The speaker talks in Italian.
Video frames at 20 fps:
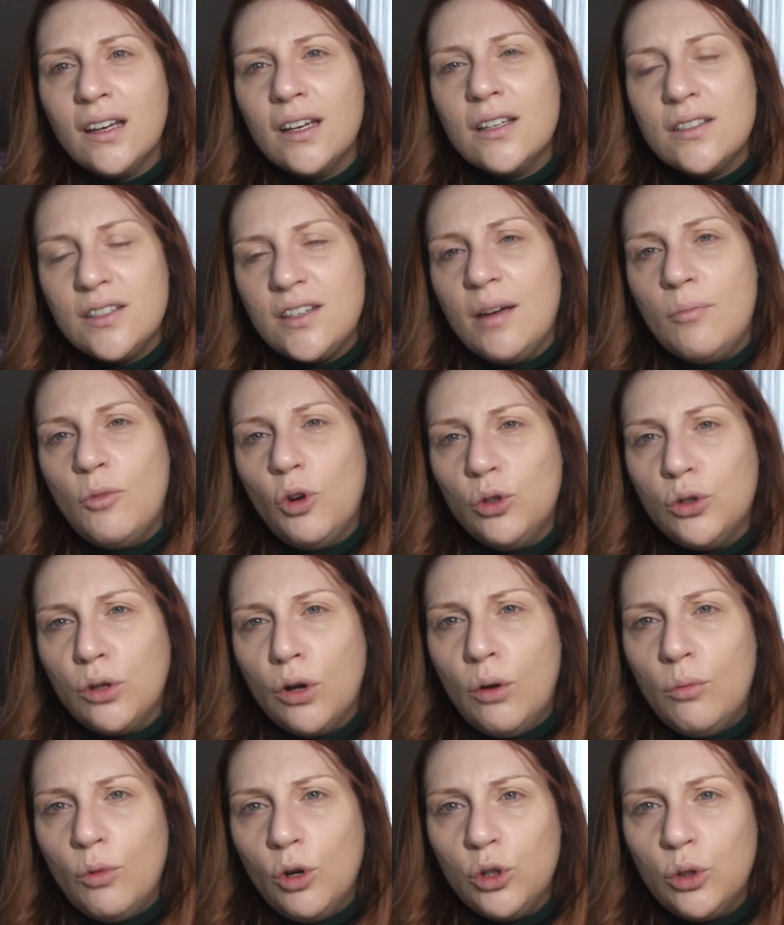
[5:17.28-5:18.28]
sia
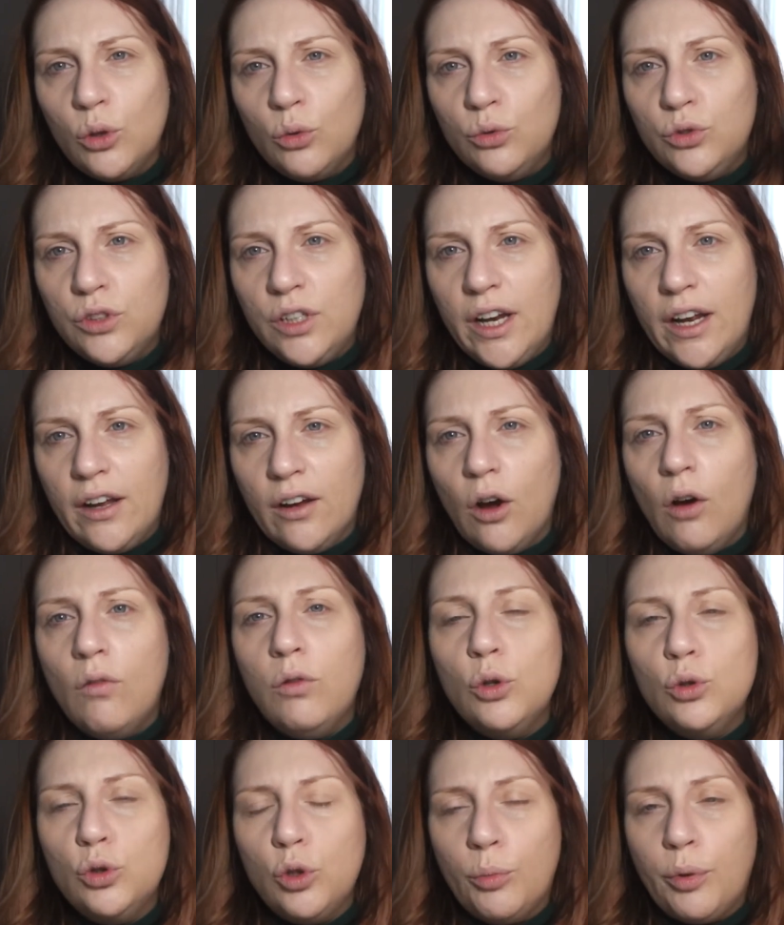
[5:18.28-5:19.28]
molto molto utile ho
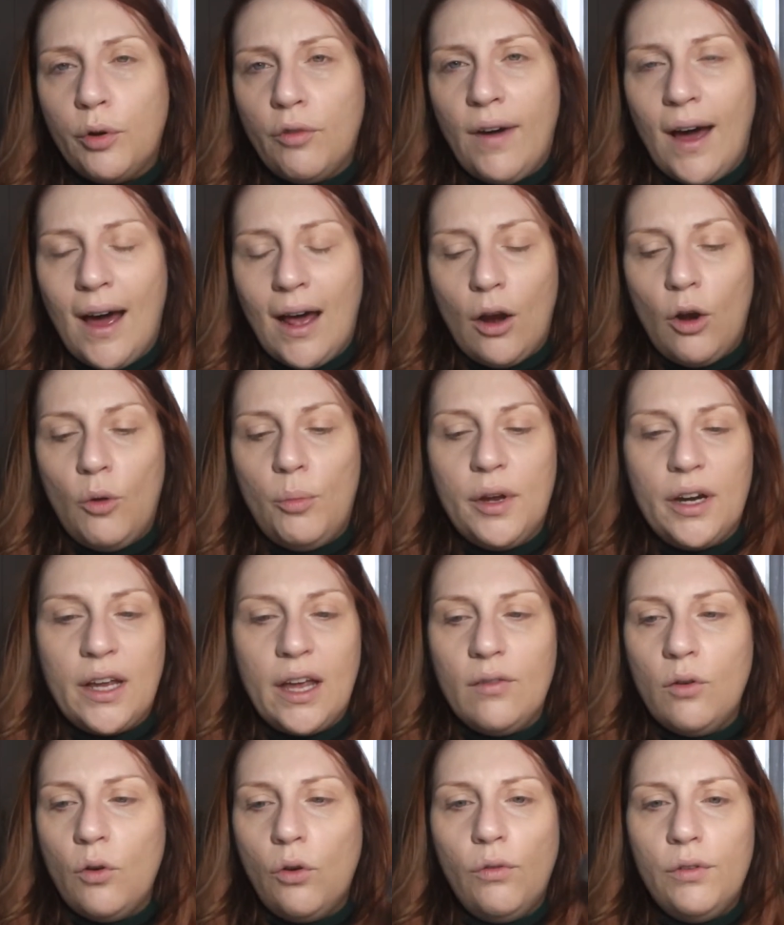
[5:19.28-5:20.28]
voluto provarlo
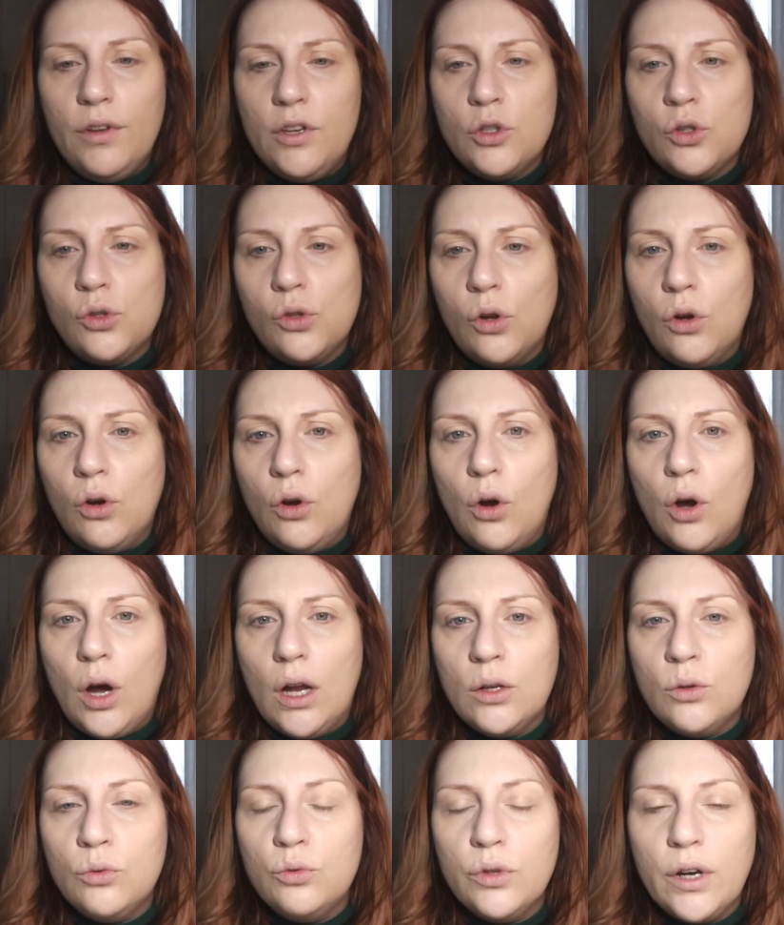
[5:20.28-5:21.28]
perché avevo visto
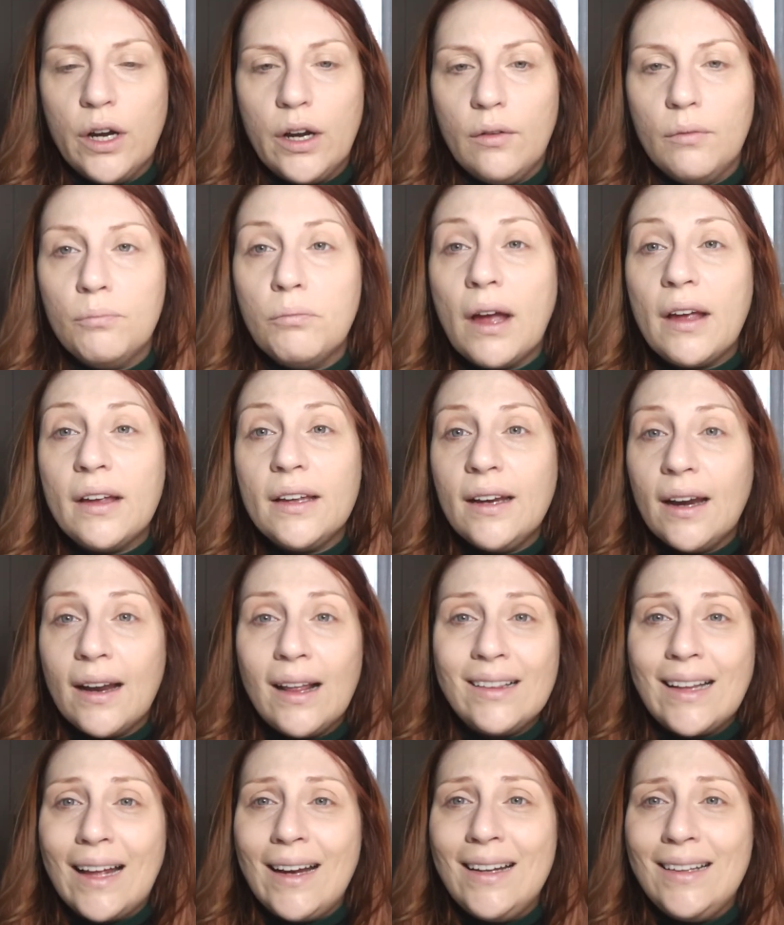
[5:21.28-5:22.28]
alcune in
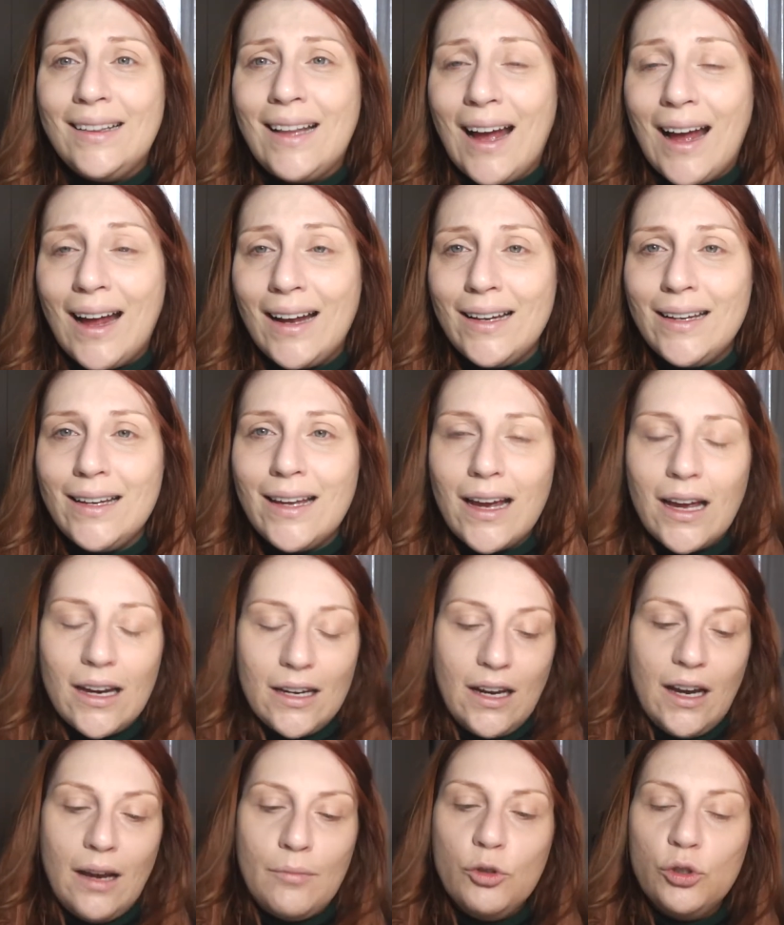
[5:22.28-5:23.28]
realtà in Italia
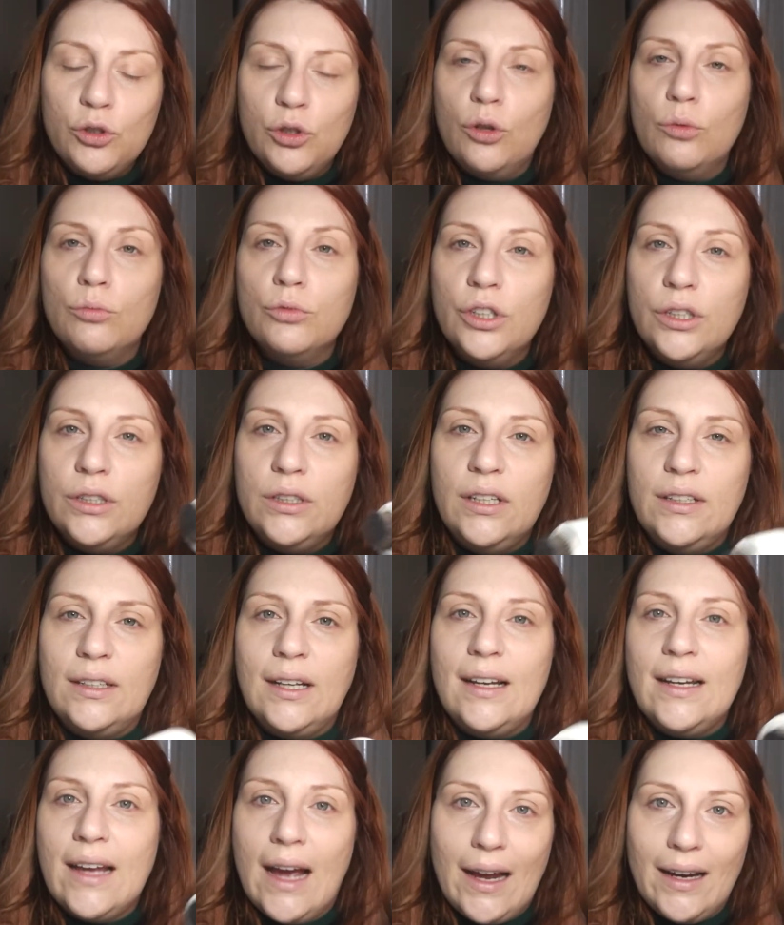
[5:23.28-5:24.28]
nella beauty community
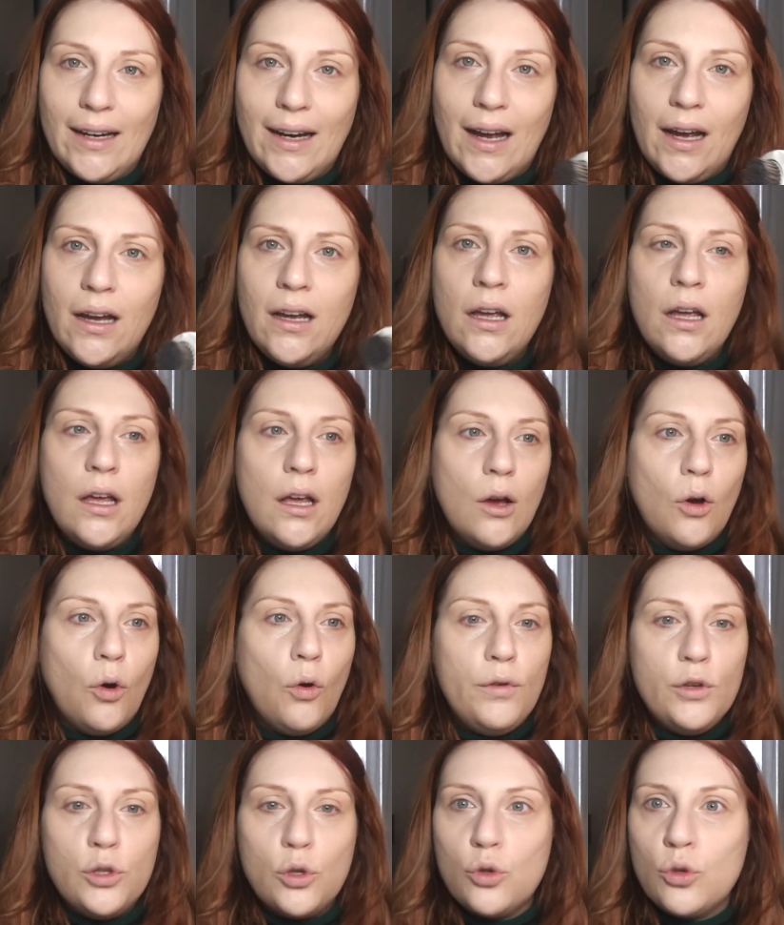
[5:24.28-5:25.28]
italiana
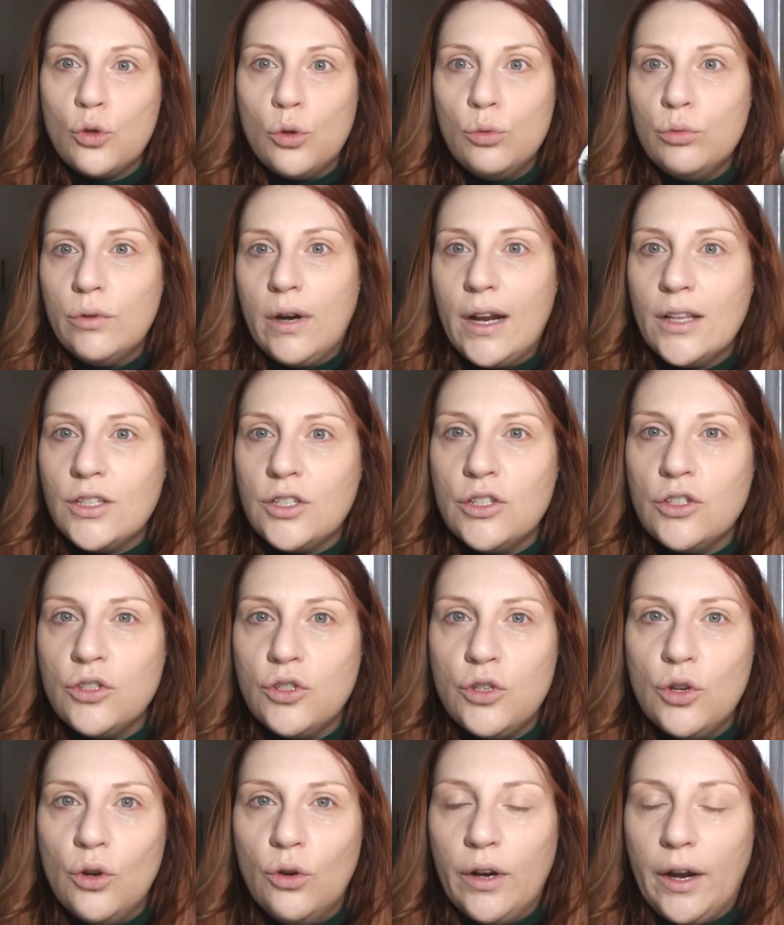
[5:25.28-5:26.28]
ho visto solo una
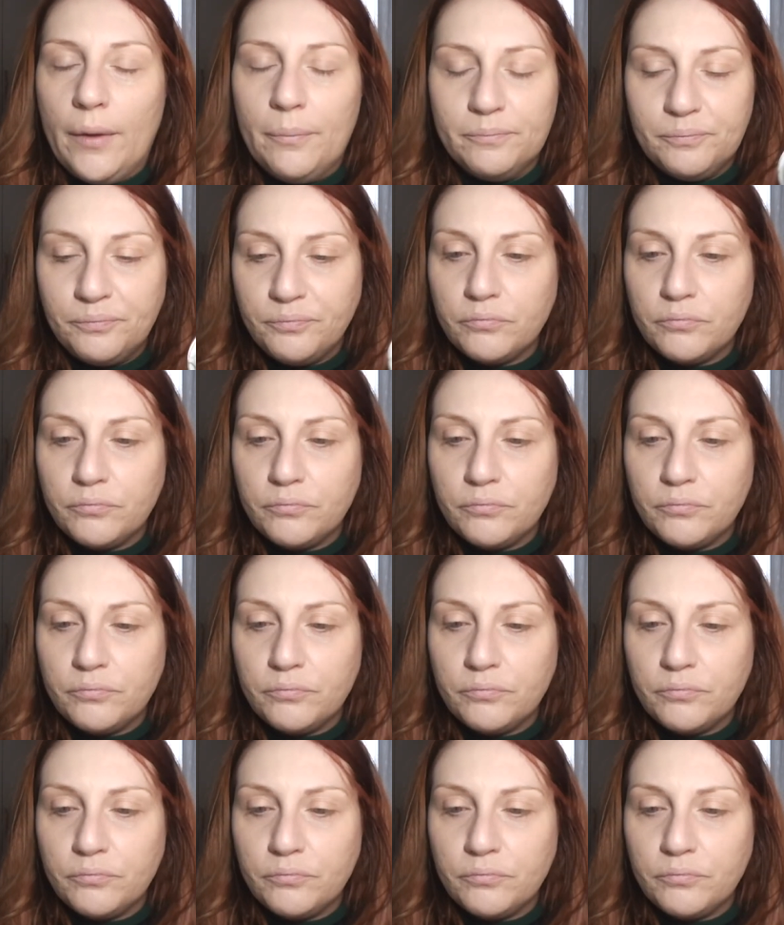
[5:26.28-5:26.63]
recensione